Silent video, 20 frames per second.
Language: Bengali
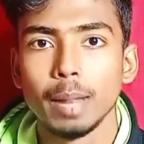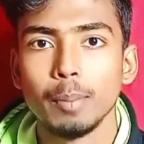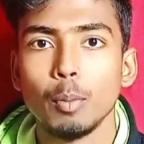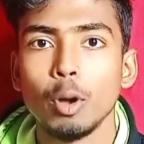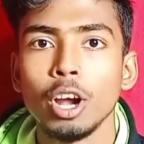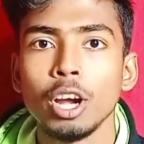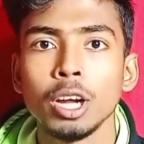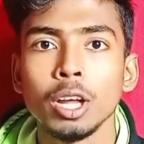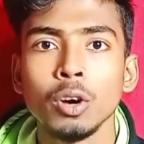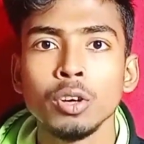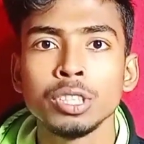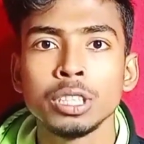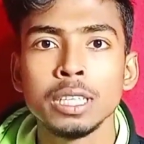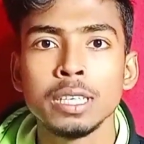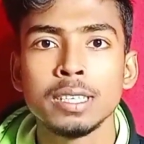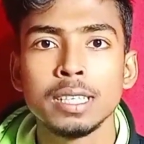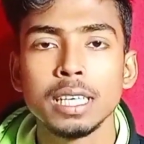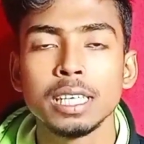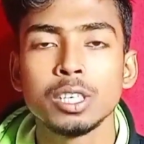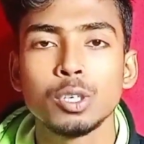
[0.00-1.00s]
এর মডেলটা
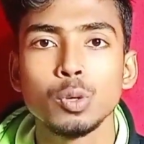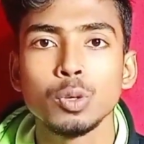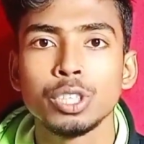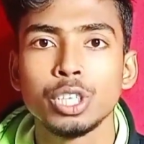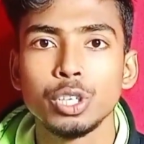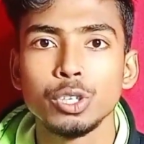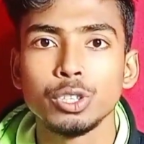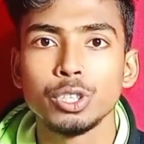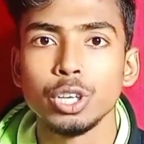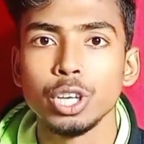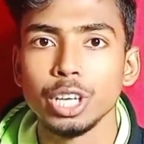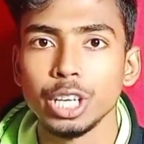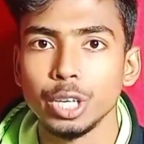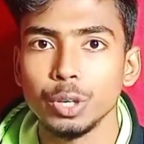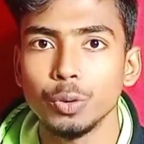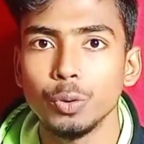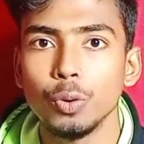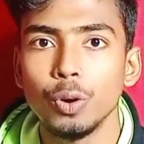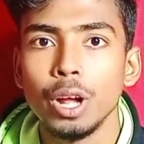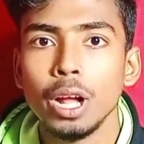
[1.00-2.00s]
হচ্ছে সিক্স টু জিরো জিরো
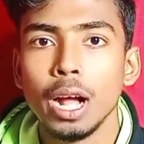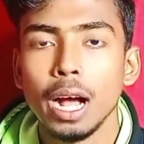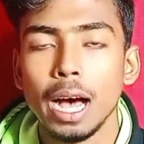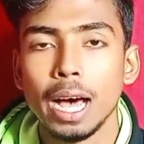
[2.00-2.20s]
ইউ